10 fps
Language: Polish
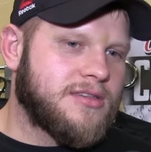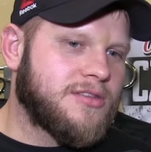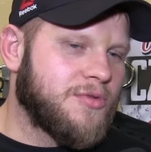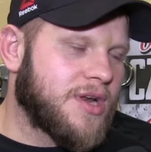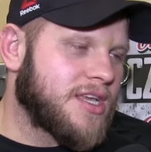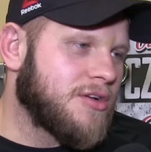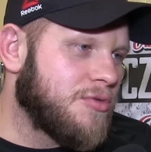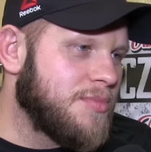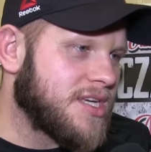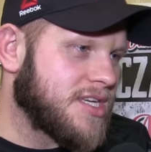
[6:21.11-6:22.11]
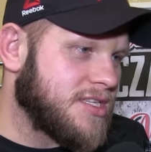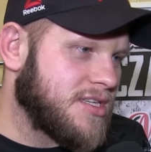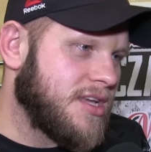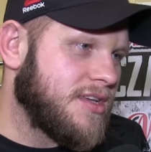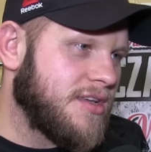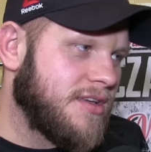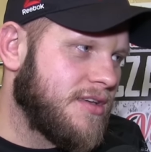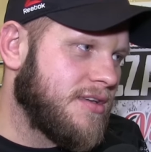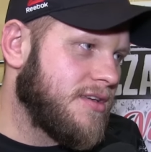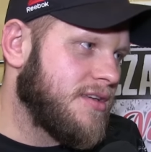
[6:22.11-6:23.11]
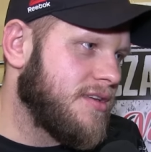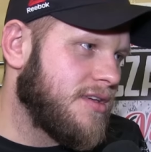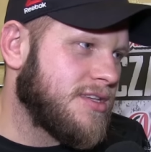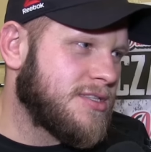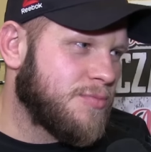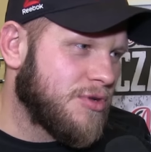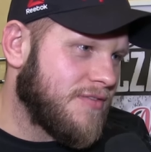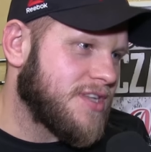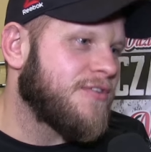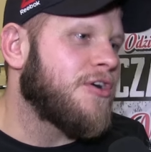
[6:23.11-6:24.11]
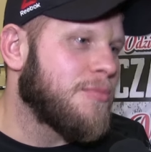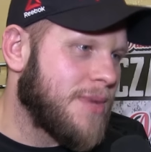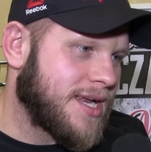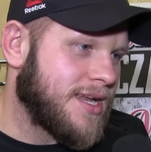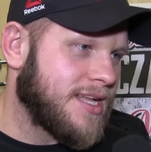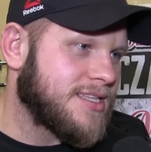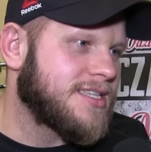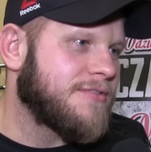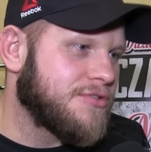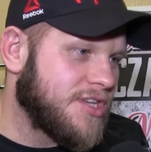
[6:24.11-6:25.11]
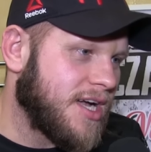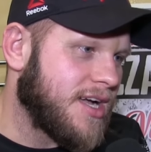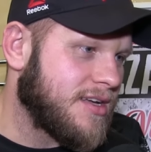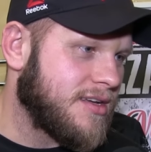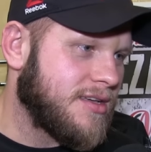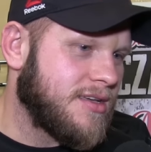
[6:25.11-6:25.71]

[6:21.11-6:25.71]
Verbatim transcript: z dołu rankingu mieszać się i, i zbudować swoją markę na tych zawodnikach